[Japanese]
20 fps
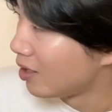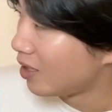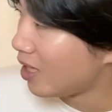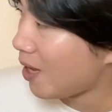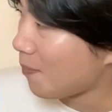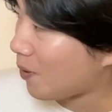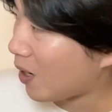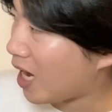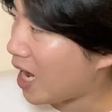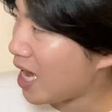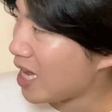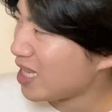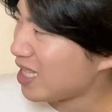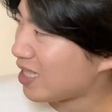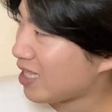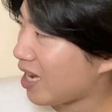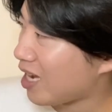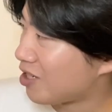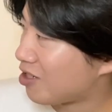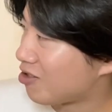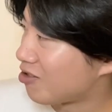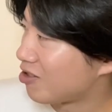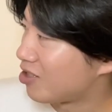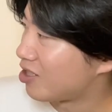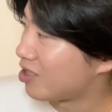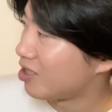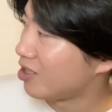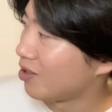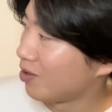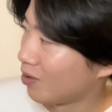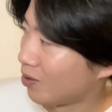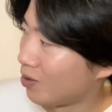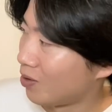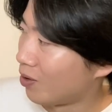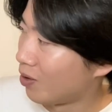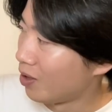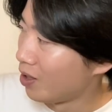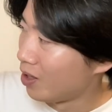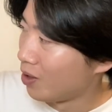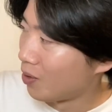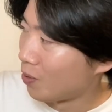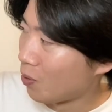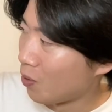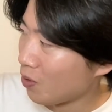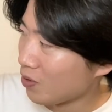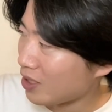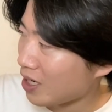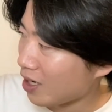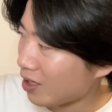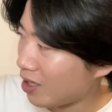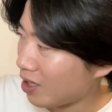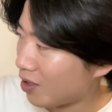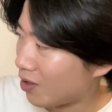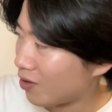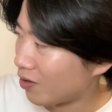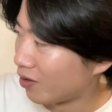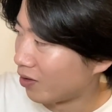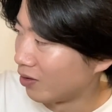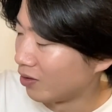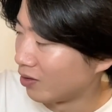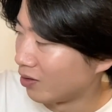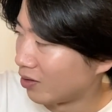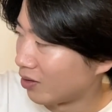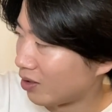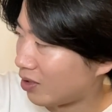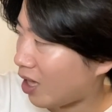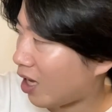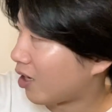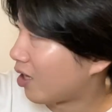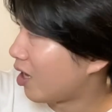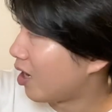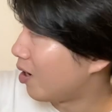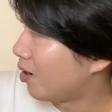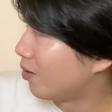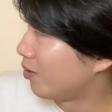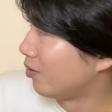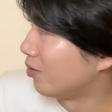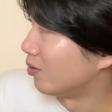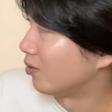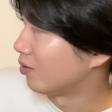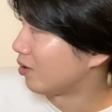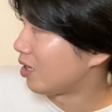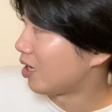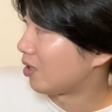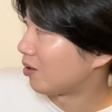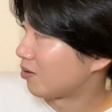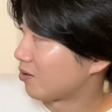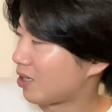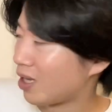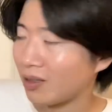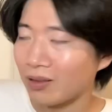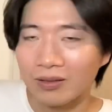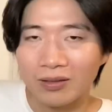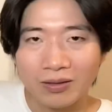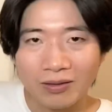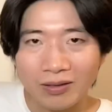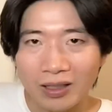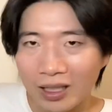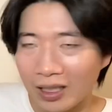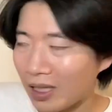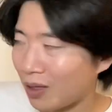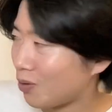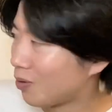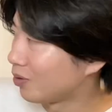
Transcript: で、やっぱ関西出身の大崎君、たける、えっ、ー、と、佐野君かな。